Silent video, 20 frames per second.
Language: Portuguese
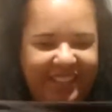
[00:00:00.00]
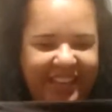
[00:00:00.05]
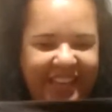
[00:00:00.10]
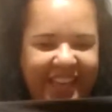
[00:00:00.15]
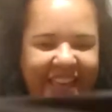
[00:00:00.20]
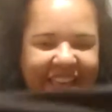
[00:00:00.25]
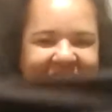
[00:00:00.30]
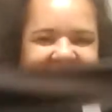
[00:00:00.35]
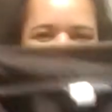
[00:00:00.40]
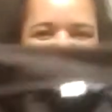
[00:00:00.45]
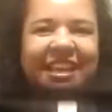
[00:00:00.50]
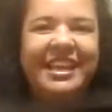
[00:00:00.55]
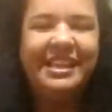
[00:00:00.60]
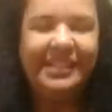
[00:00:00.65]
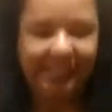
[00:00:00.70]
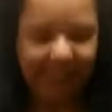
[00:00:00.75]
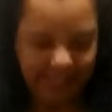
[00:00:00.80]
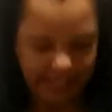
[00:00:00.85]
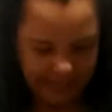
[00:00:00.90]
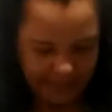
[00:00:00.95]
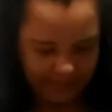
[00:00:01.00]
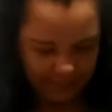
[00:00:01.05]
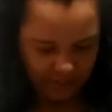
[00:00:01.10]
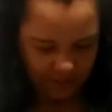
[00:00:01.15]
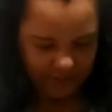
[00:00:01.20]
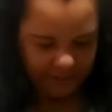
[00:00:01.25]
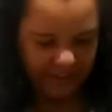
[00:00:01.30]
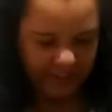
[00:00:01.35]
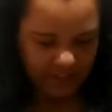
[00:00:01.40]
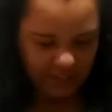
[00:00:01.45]
Aí ganhei esse aqui,
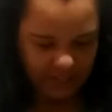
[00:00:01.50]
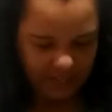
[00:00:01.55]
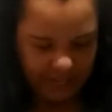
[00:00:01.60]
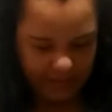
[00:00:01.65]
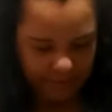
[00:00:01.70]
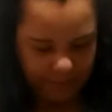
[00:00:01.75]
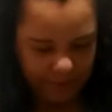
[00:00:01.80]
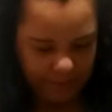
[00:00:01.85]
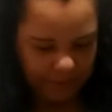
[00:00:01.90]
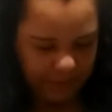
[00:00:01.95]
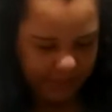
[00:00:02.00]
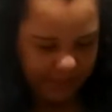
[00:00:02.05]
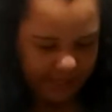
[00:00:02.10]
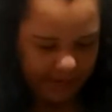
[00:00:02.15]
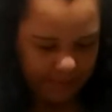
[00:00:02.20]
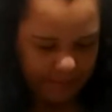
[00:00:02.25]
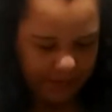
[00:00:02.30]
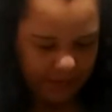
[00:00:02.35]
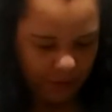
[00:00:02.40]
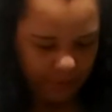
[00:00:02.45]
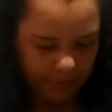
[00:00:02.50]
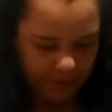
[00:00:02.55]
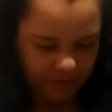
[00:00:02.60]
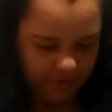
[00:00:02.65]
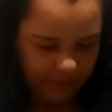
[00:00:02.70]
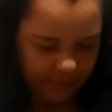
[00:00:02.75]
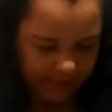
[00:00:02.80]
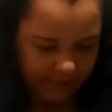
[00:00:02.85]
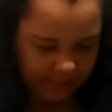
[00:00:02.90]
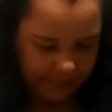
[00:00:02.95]
deixa eu fechar ele para mostrar melhor para
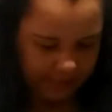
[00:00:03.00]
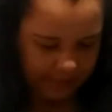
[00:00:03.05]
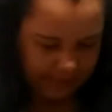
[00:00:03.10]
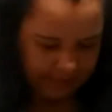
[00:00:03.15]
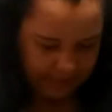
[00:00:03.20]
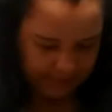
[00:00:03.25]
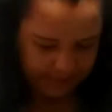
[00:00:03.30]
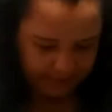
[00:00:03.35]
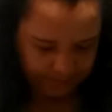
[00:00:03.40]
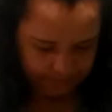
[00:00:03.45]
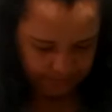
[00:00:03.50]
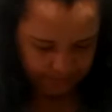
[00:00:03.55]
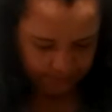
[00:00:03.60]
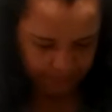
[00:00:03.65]
vocês.